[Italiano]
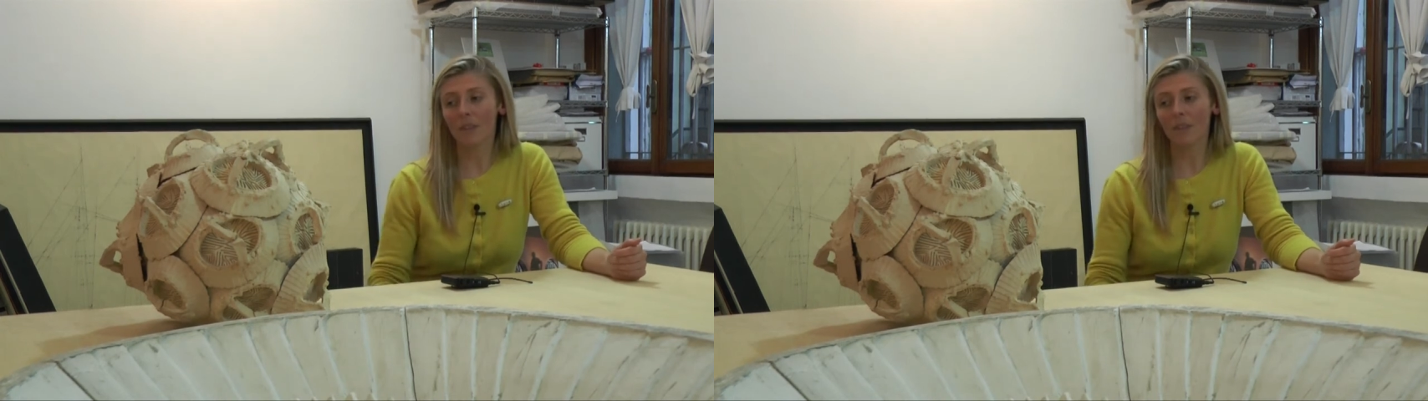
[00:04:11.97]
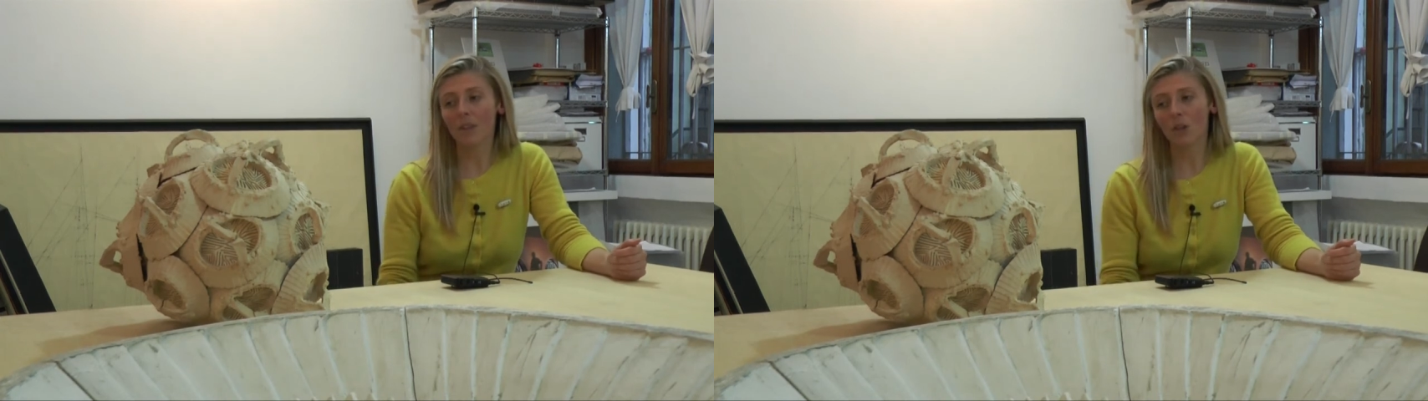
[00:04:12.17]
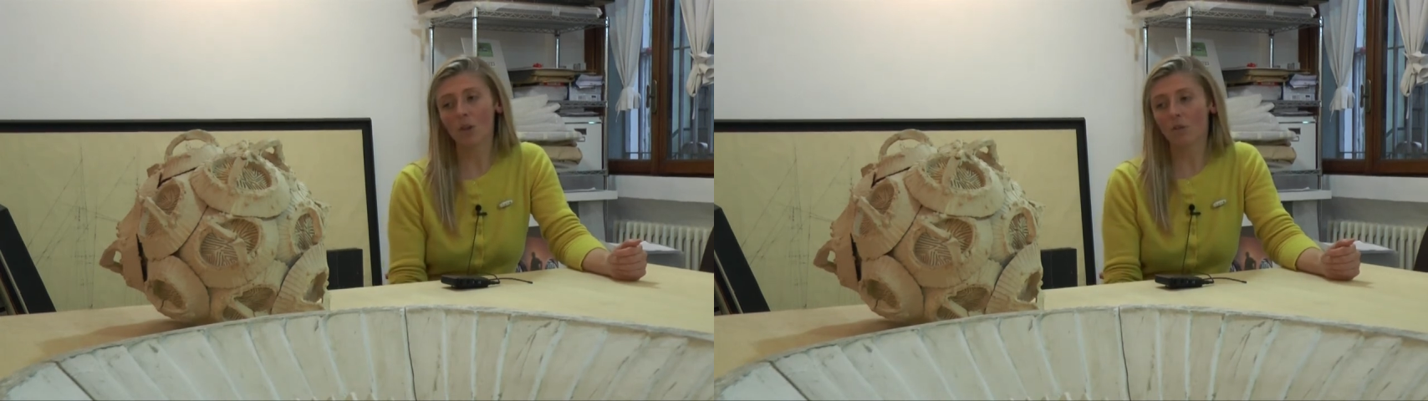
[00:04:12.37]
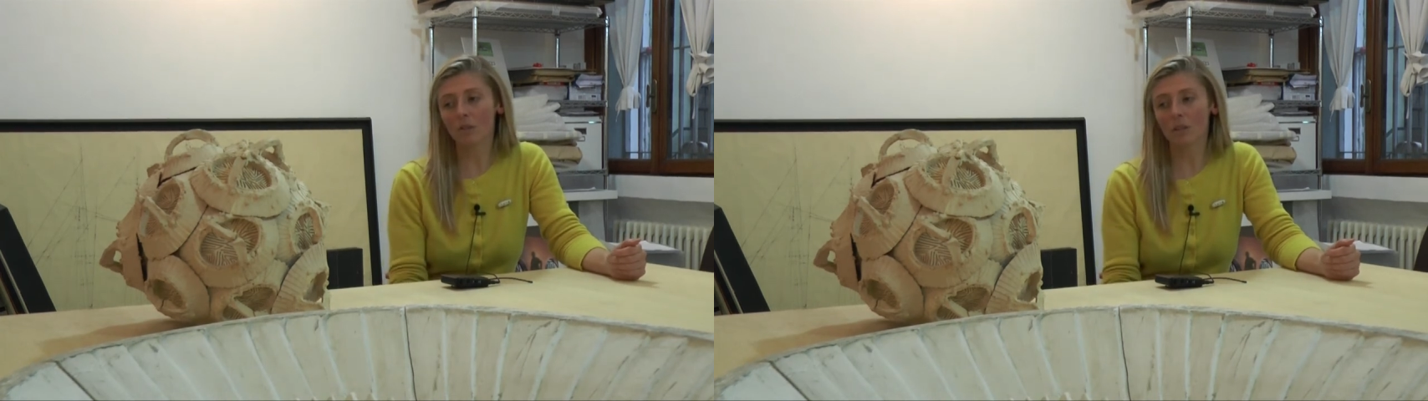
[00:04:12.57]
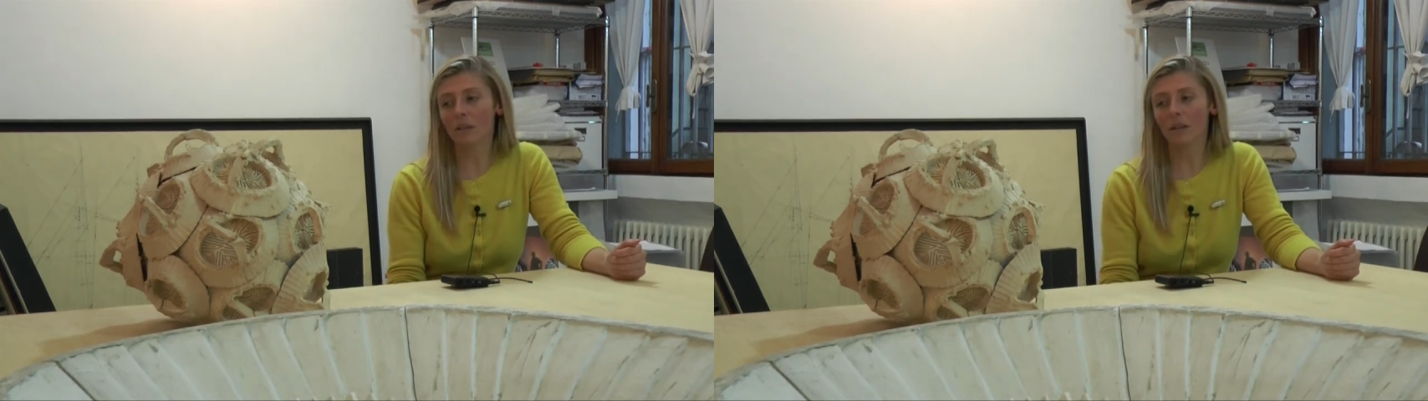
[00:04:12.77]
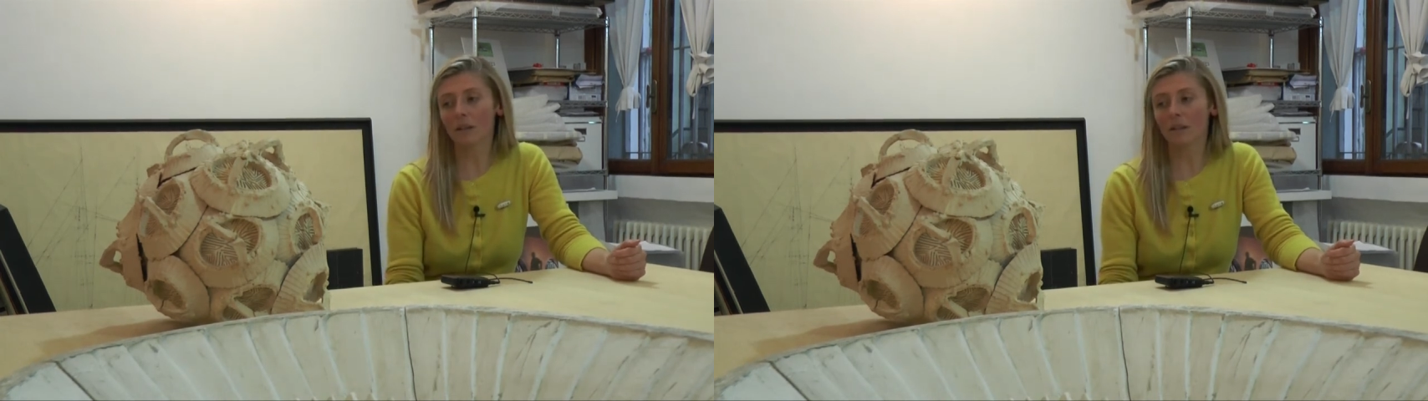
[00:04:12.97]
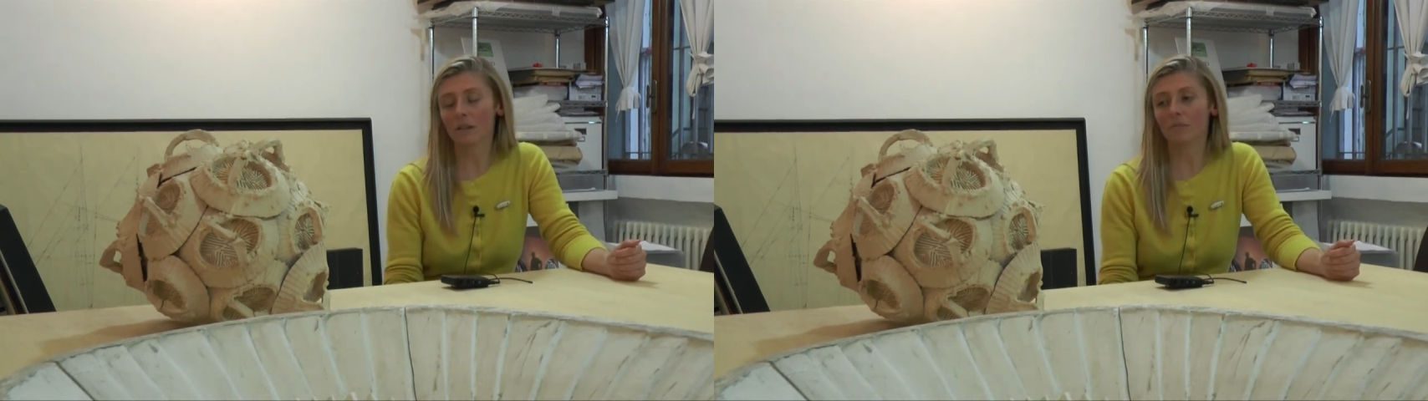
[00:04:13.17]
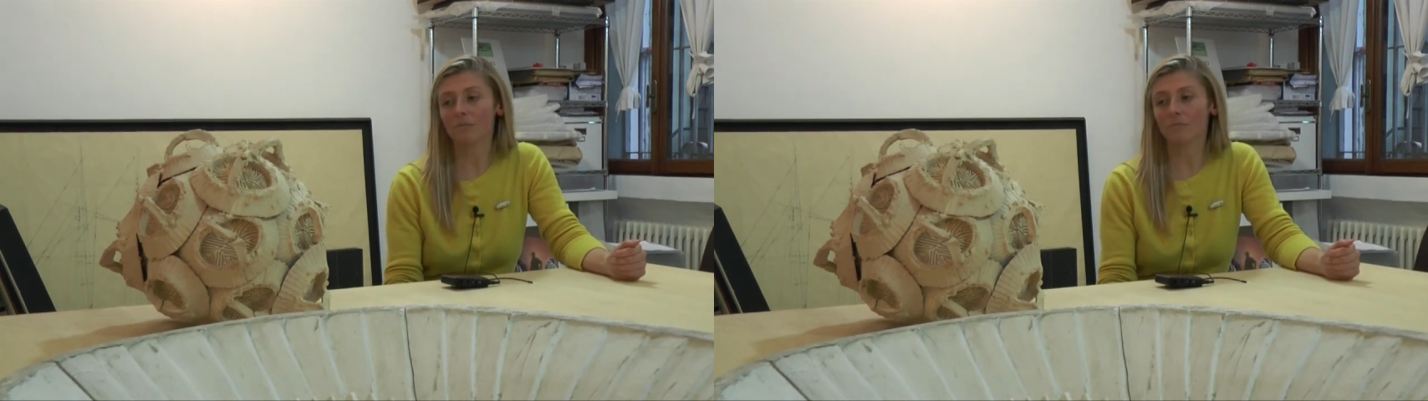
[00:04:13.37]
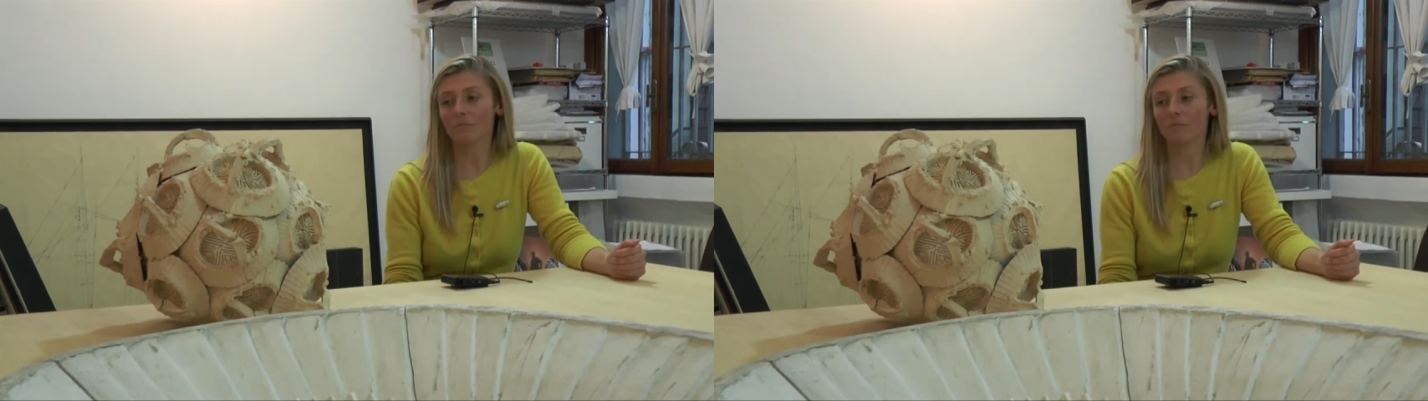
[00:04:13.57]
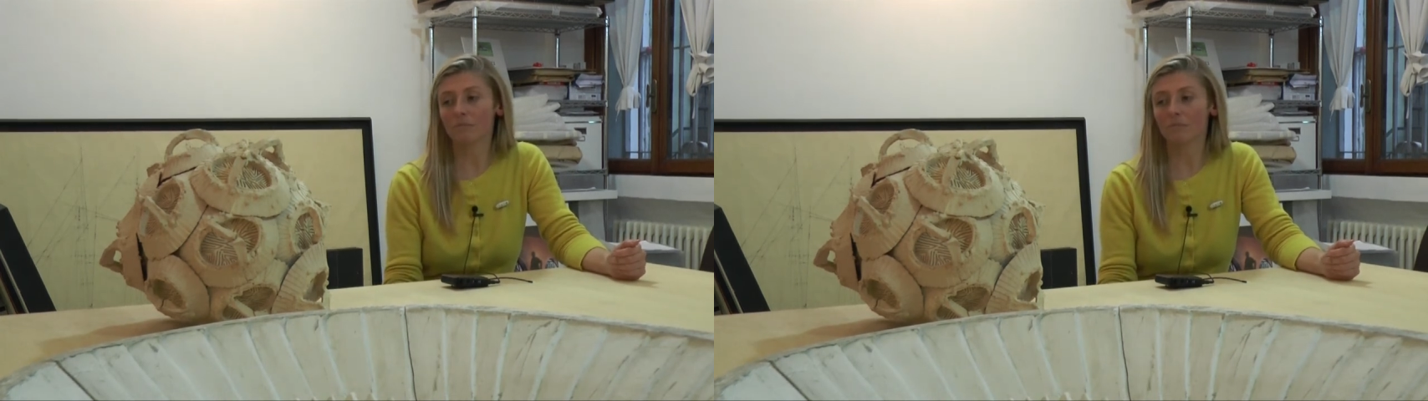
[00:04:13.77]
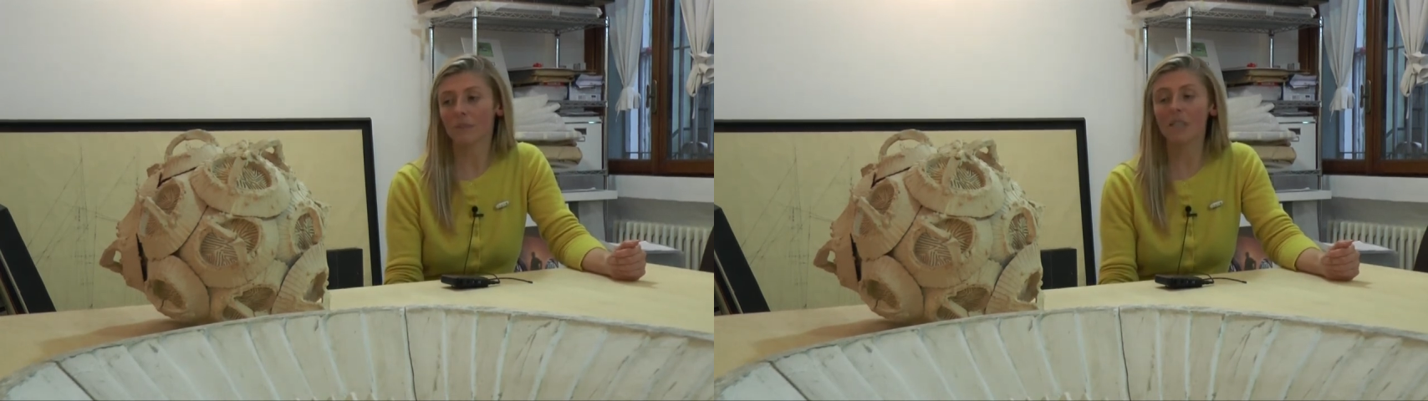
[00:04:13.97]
non mh, mm,